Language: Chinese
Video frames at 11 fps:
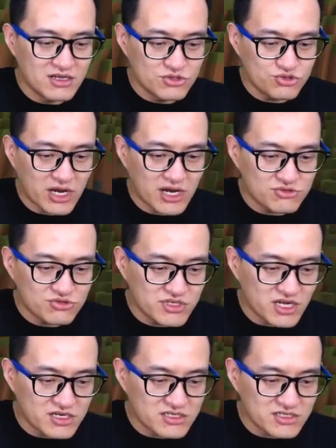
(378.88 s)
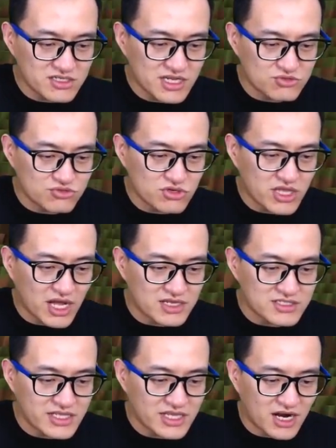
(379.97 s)
渲染距离二十四应该足够大了。
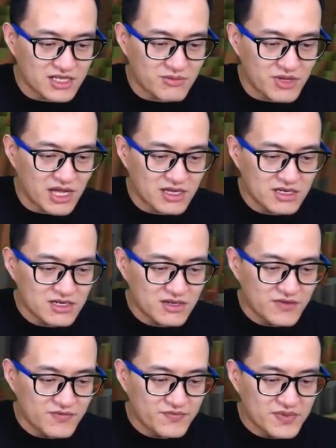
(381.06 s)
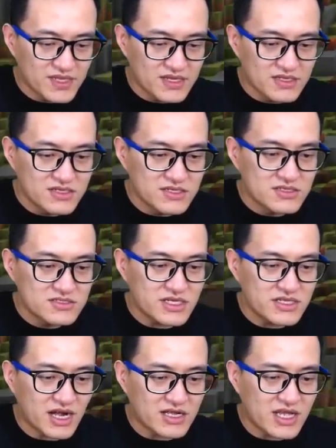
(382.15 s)
在哪？他们在
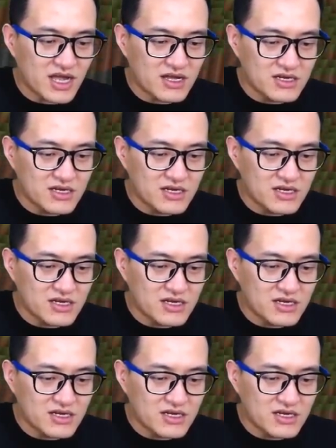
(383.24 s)
哪呢？